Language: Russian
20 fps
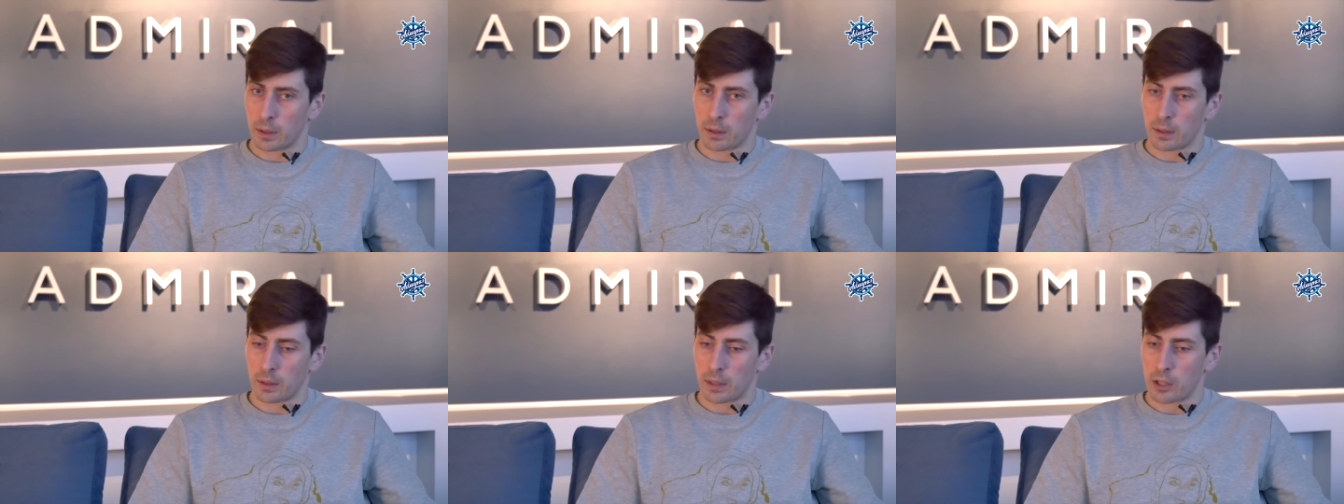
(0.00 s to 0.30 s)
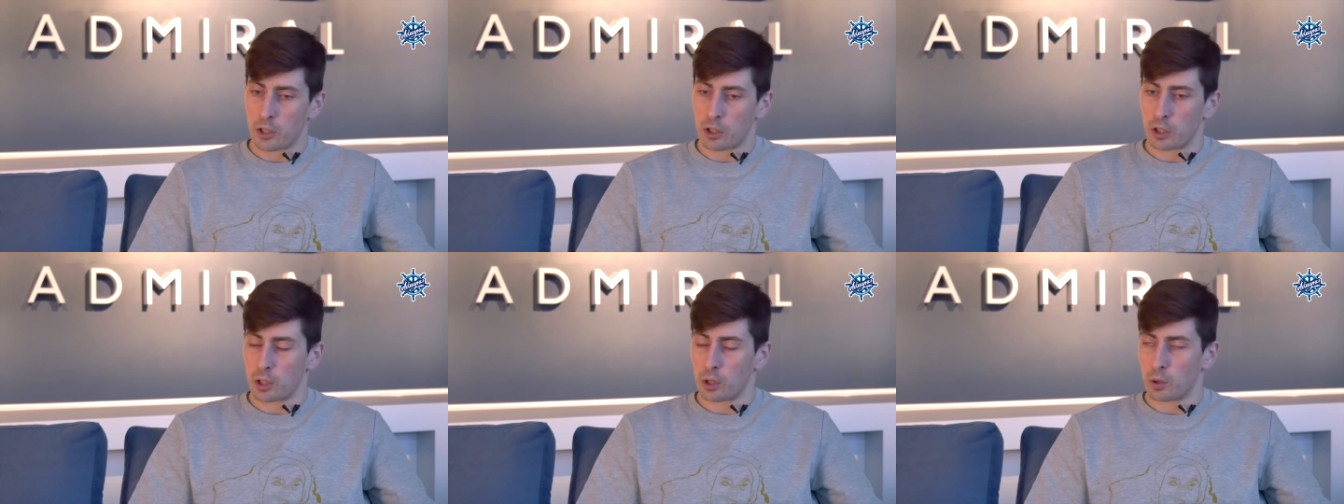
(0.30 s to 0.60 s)

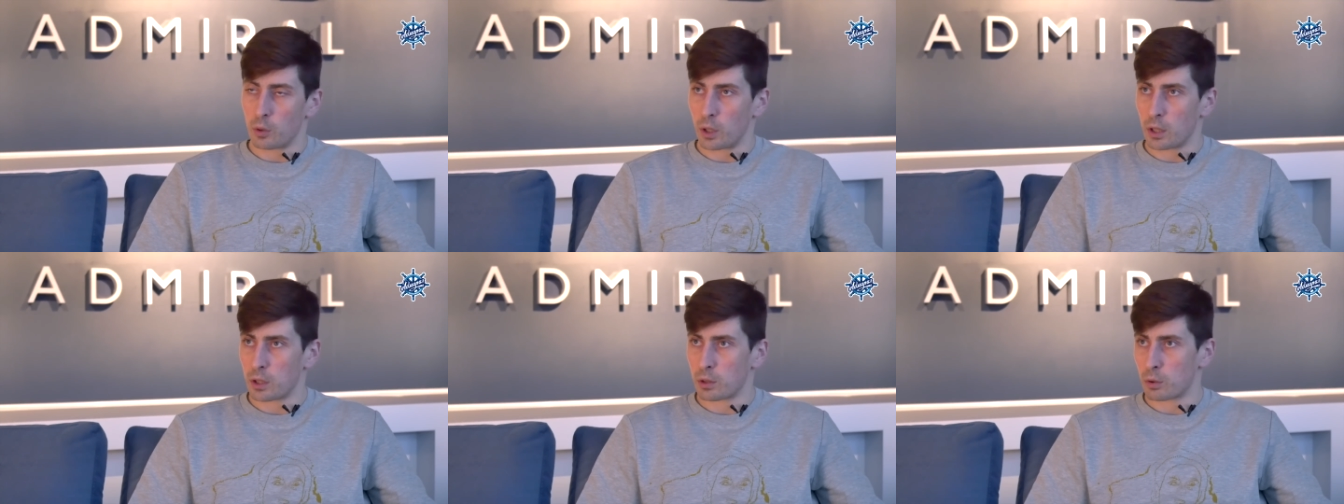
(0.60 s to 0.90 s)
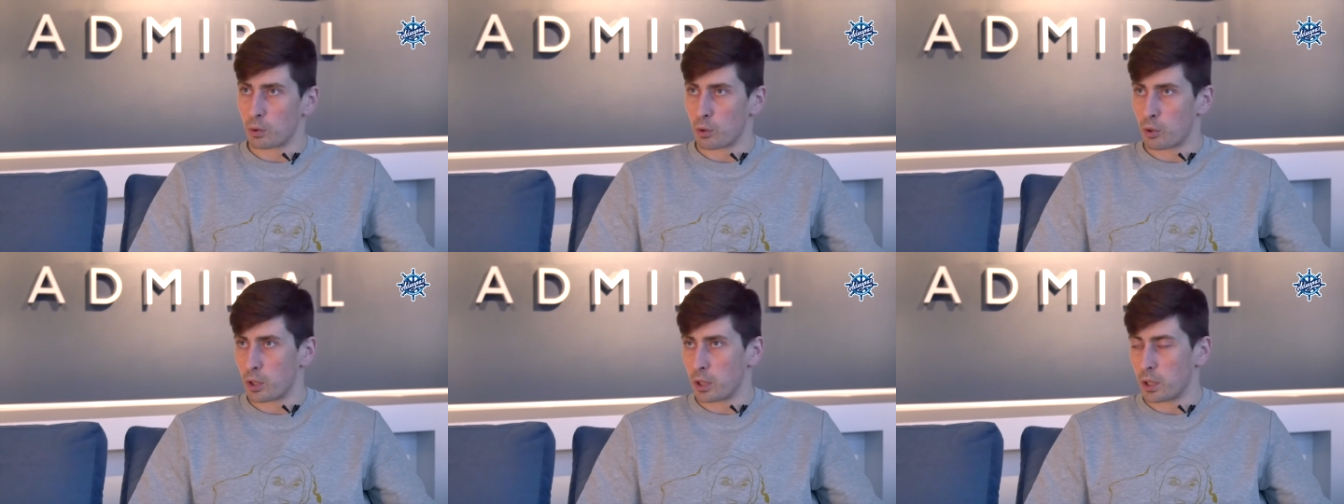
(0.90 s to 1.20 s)
каждый
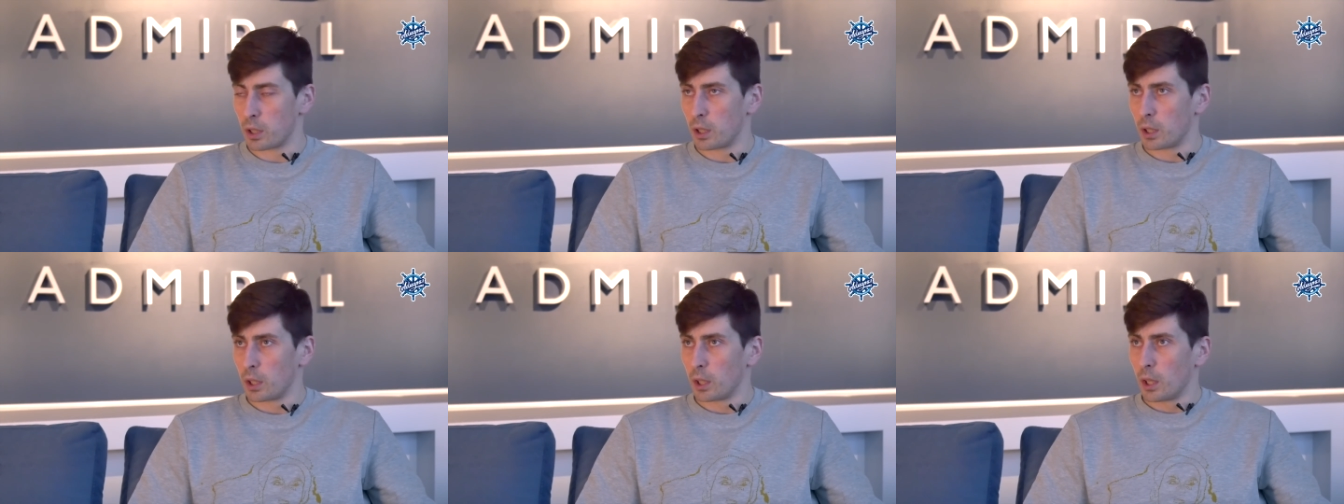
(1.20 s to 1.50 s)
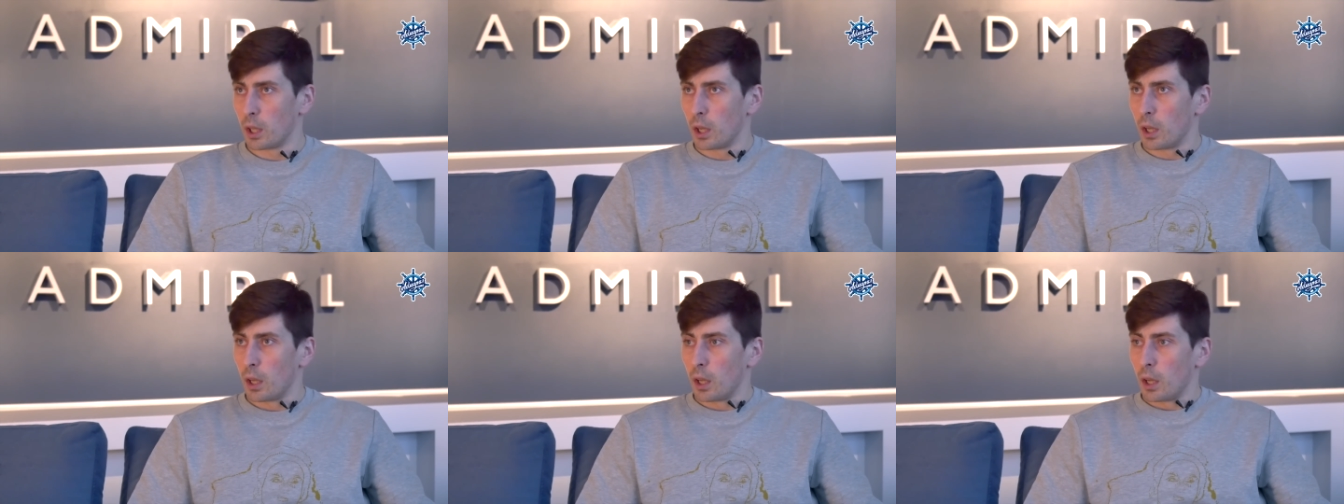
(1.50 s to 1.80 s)
нюанс уже
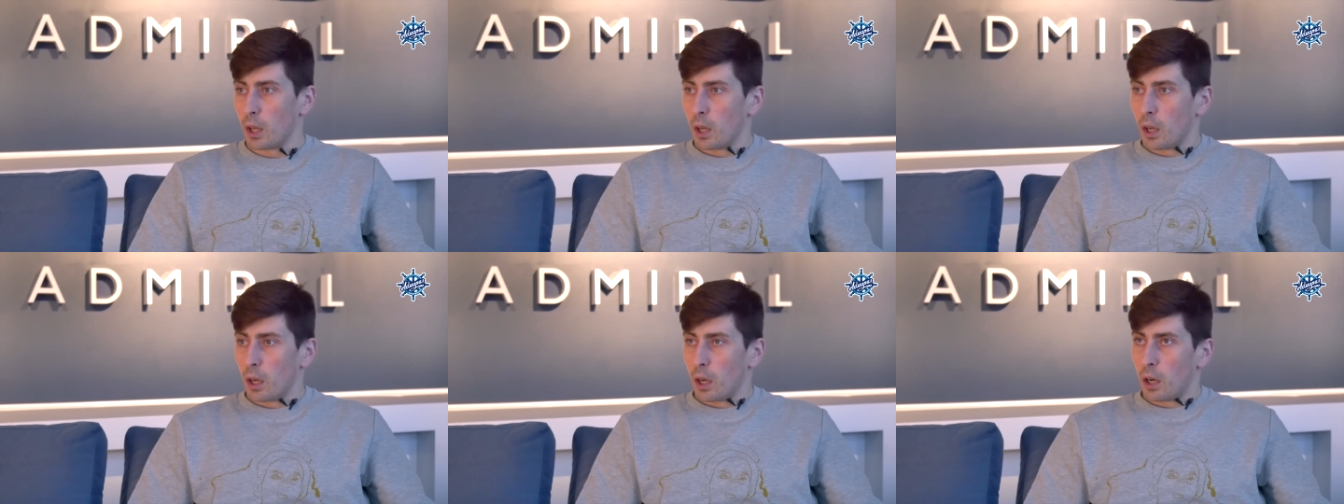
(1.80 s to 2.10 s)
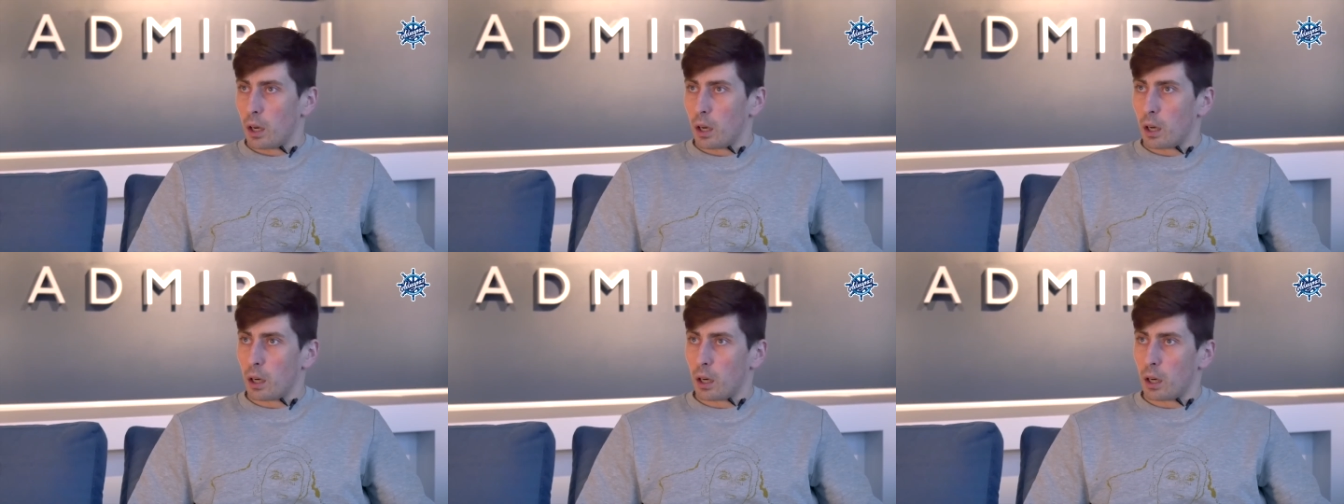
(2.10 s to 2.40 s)

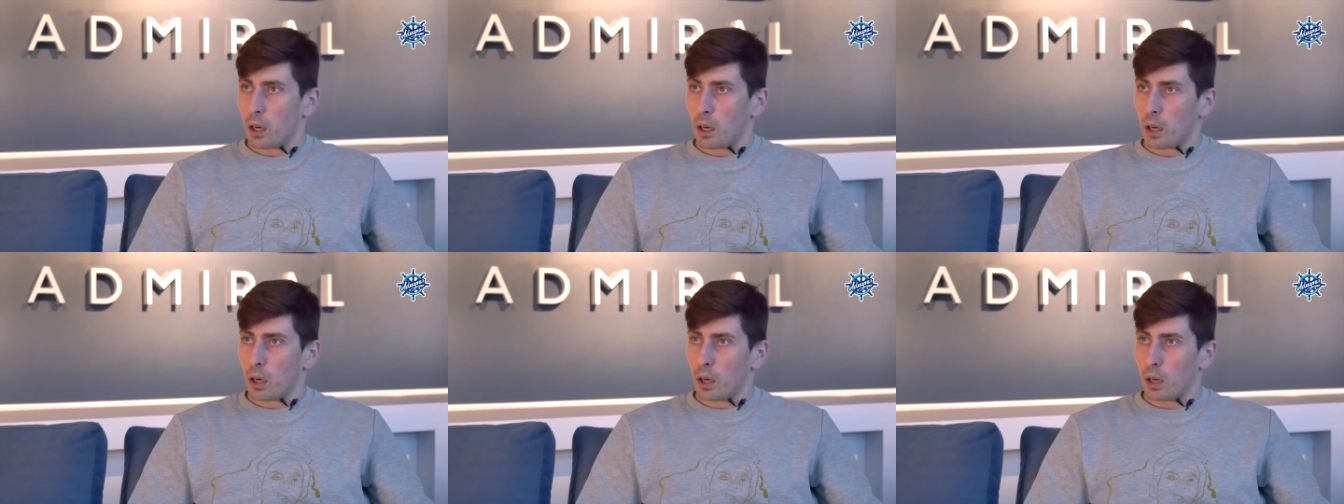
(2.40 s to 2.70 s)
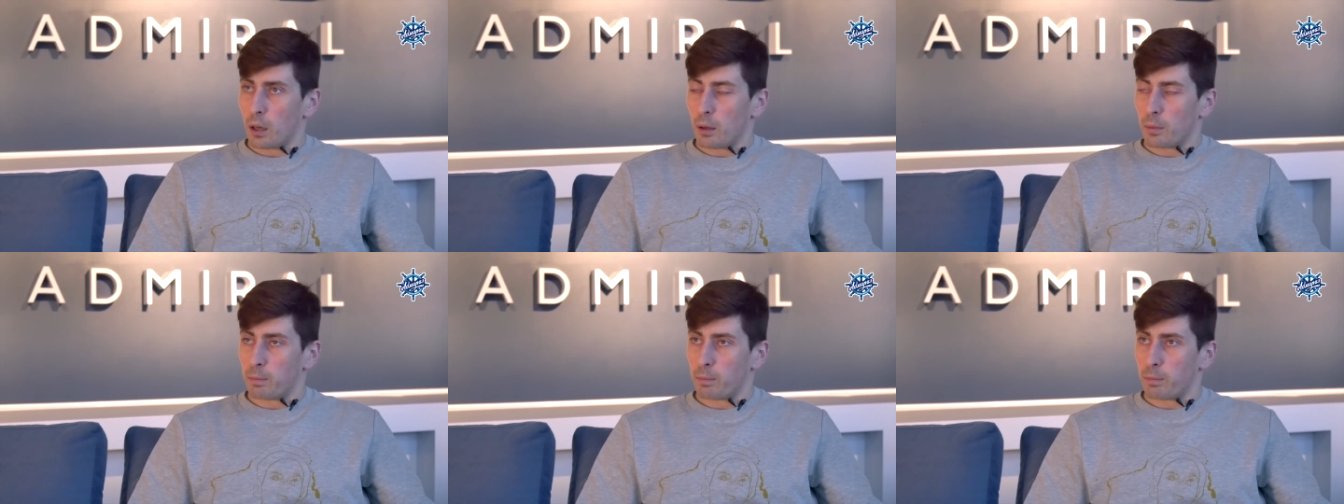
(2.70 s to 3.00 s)

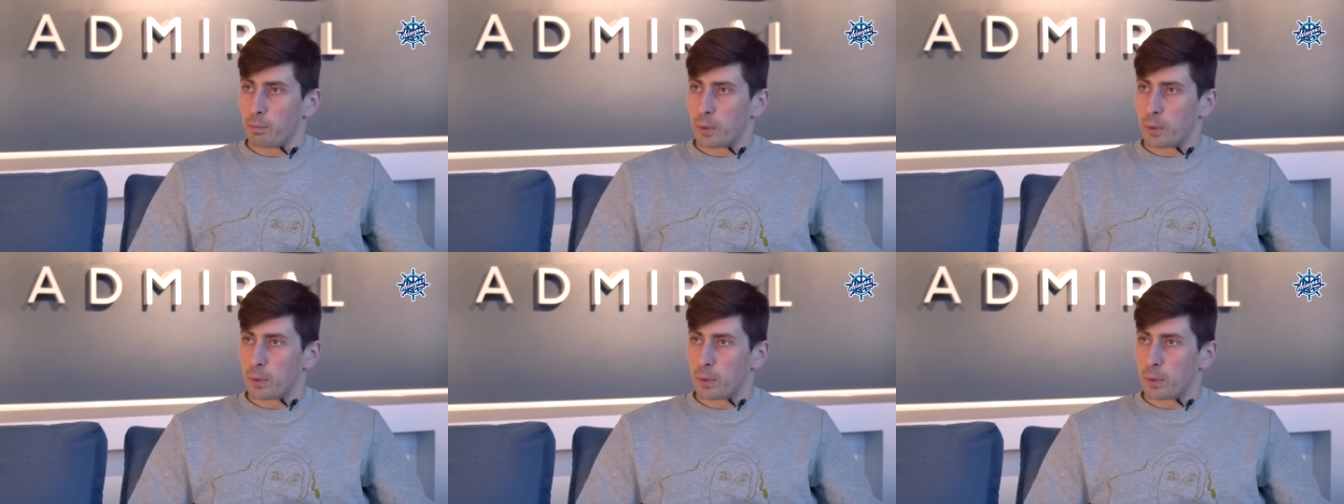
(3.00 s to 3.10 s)
а,